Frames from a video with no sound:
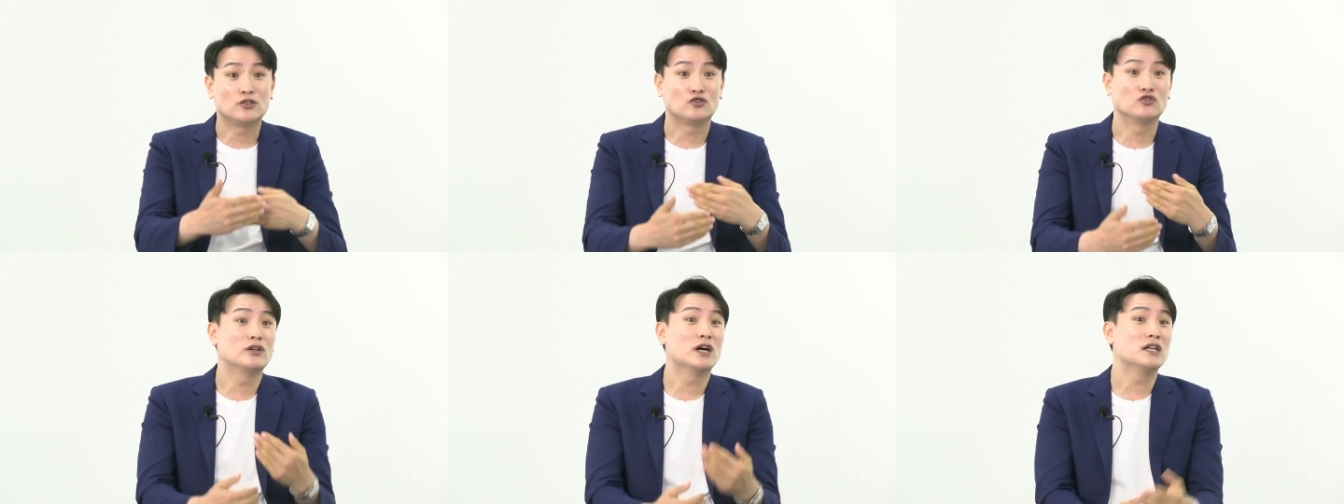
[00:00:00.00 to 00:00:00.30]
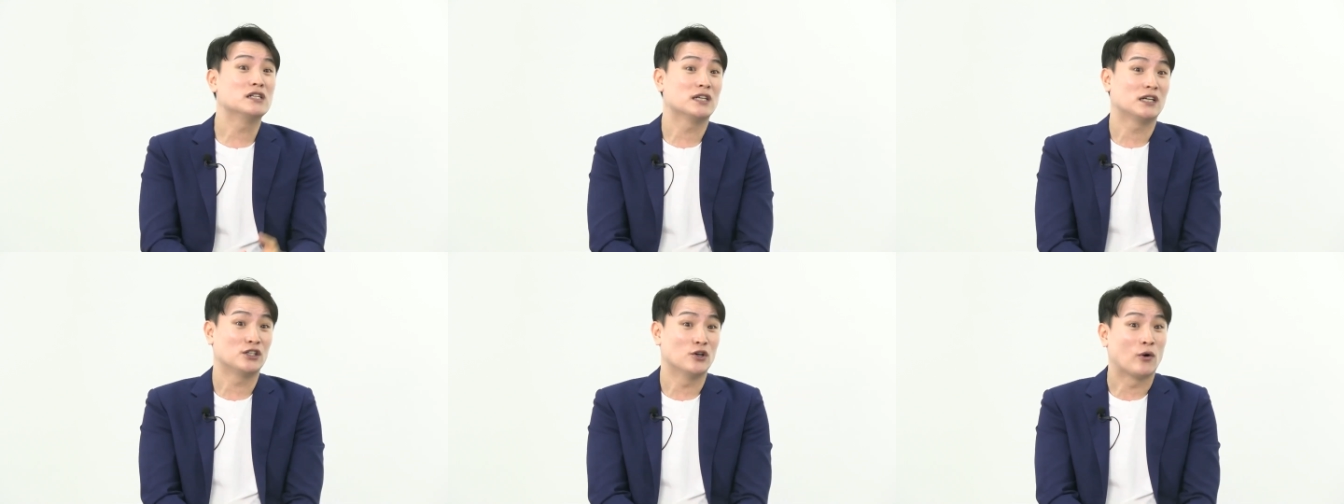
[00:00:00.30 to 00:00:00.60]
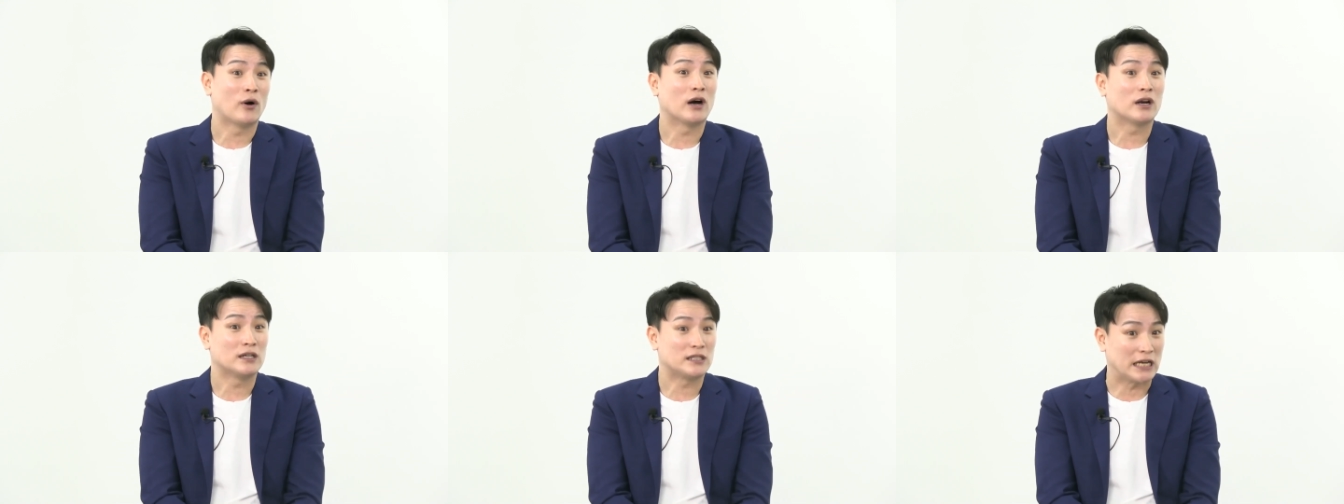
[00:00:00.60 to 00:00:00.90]
중간 자리
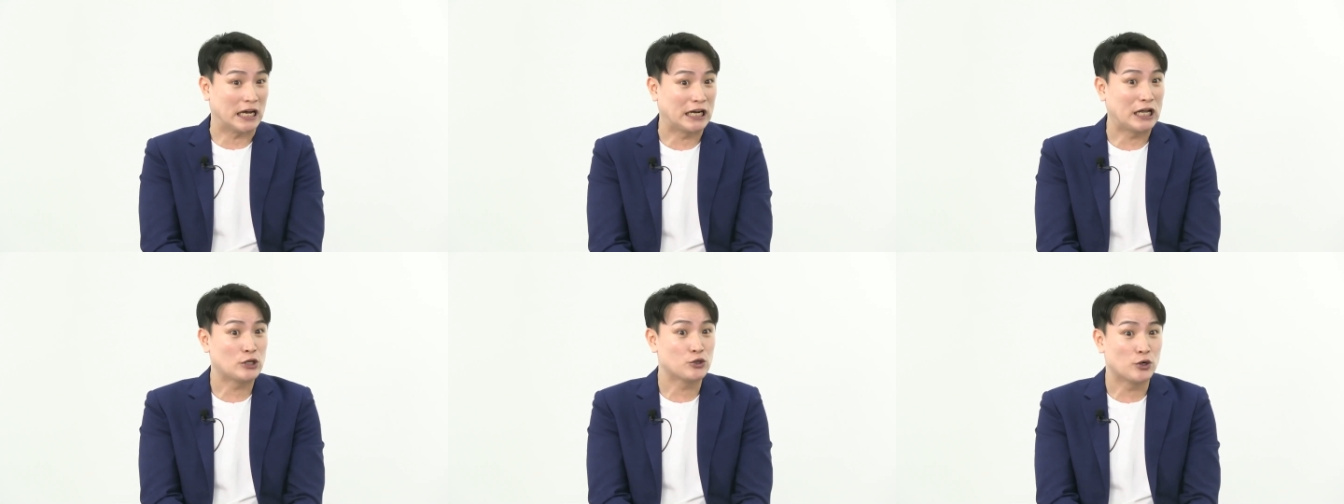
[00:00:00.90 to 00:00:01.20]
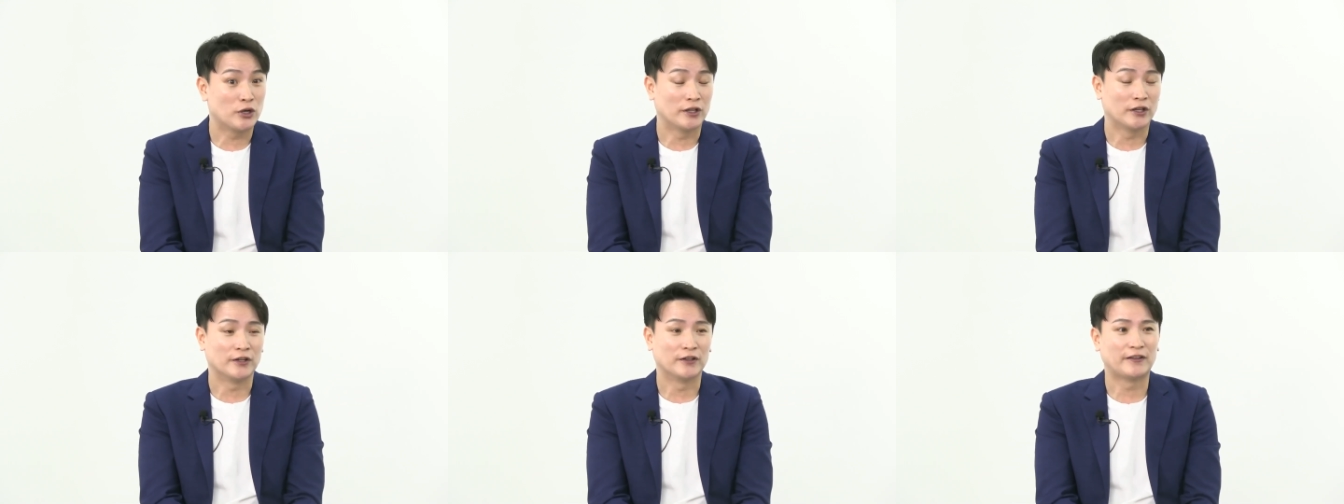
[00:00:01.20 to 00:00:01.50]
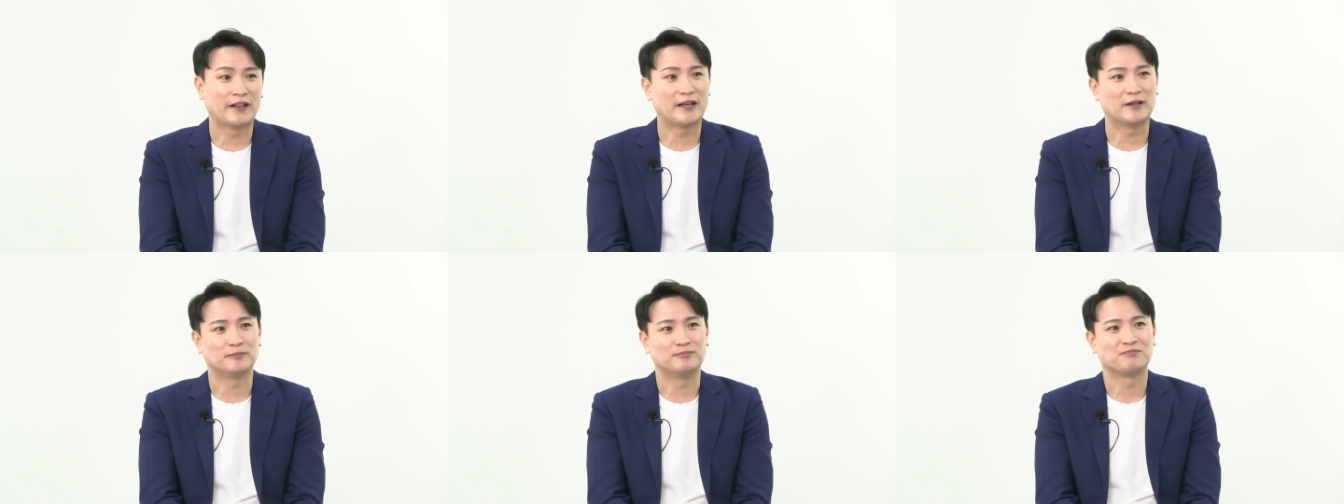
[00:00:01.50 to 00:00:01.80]
역할을 잘해줘야
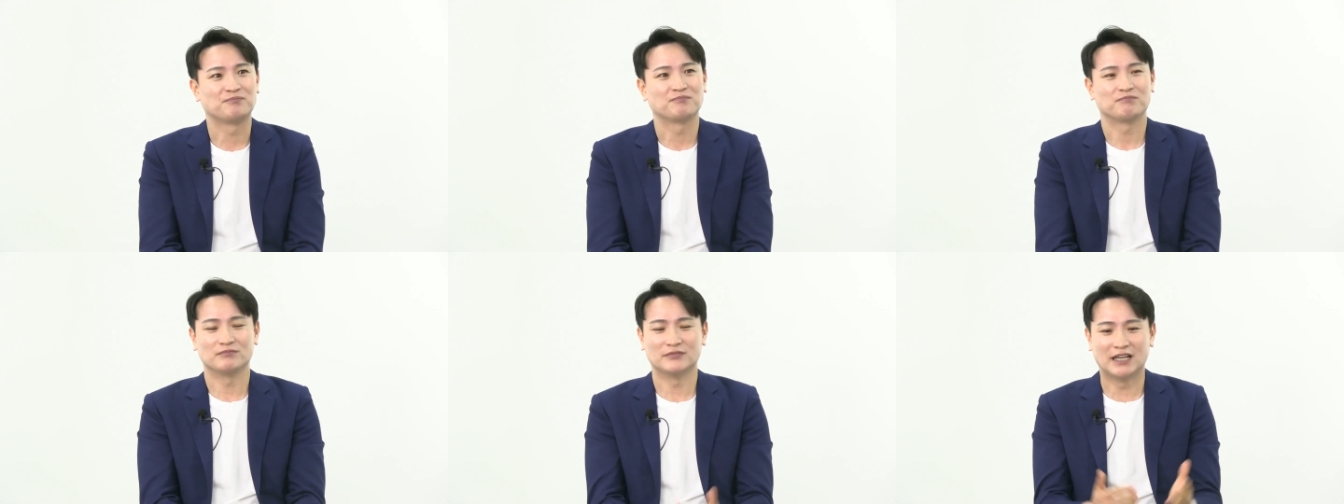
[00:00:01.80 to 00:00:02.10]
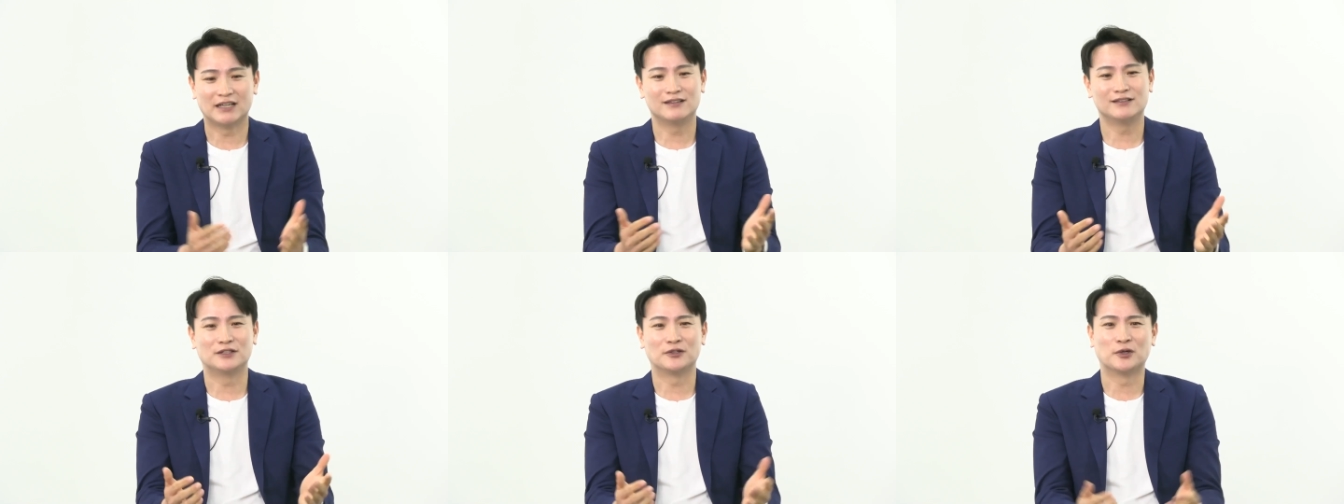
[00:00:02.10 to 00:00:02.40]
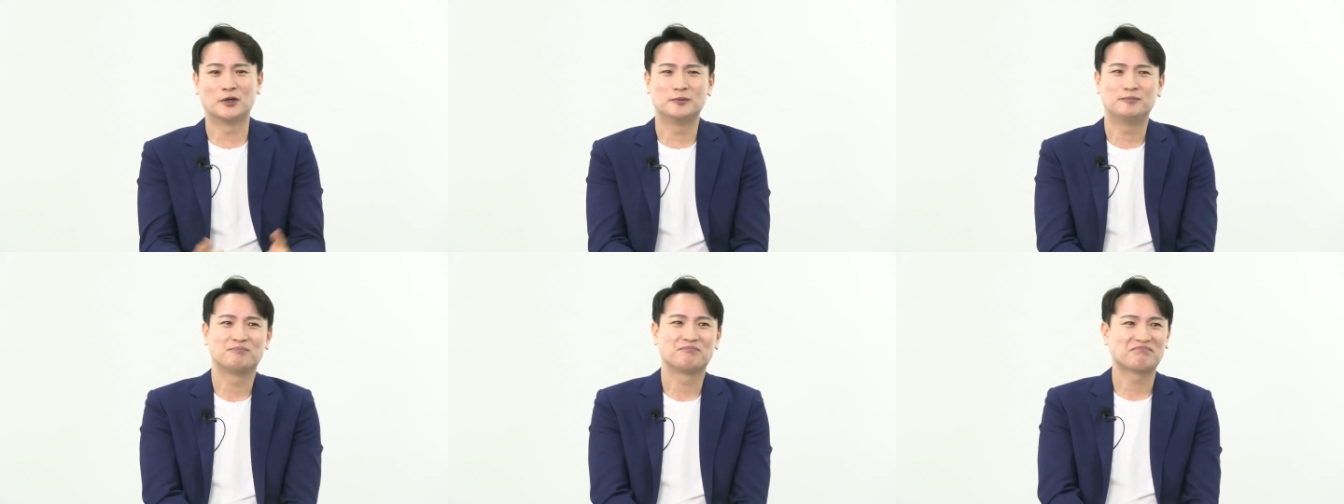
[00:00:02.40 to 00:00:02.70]
되는데 예를
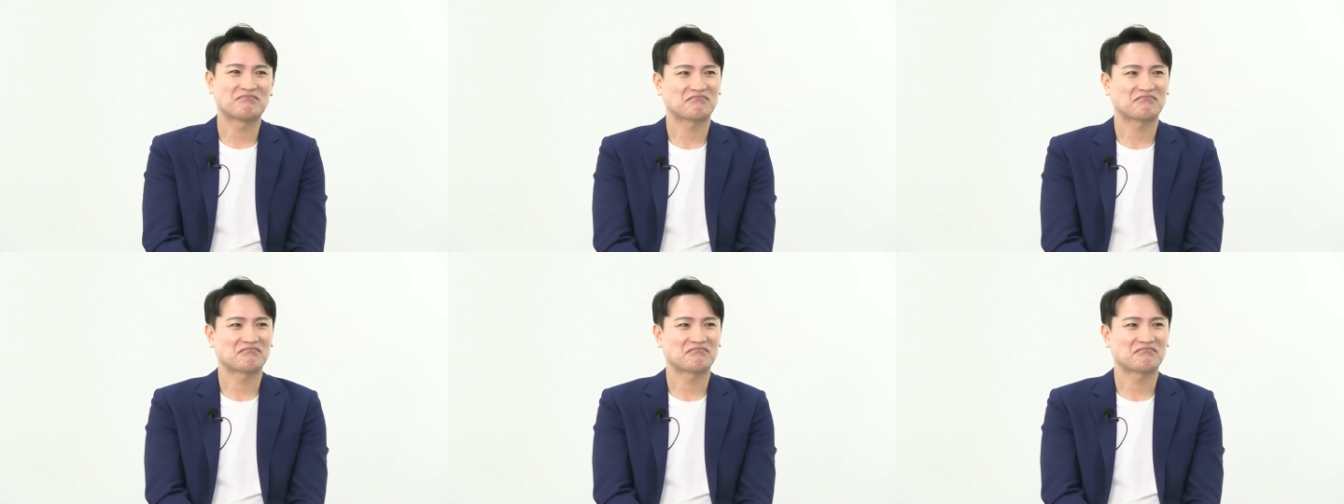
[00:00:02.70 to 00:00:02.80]
들어